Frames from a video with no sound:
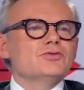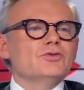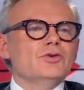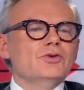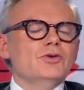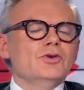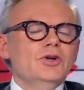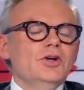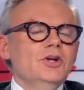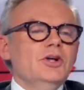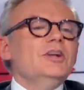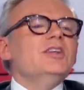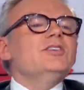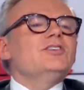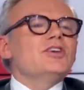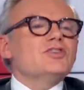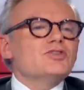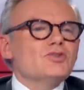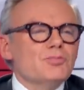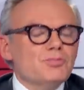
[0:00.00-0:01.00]
sur euh,
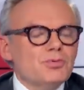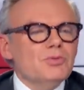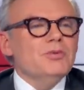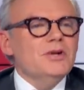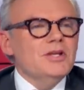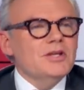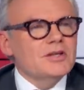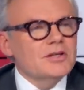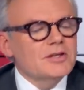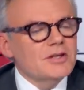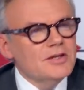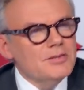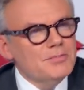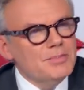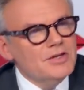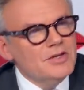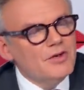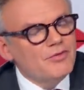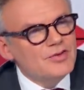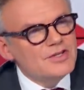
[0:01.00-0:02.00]
les agents publics qui
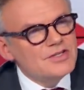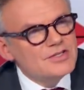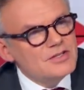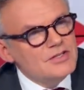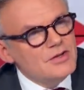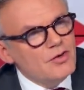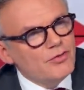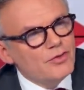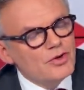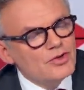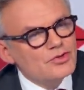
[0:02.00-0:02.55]
bénéficient en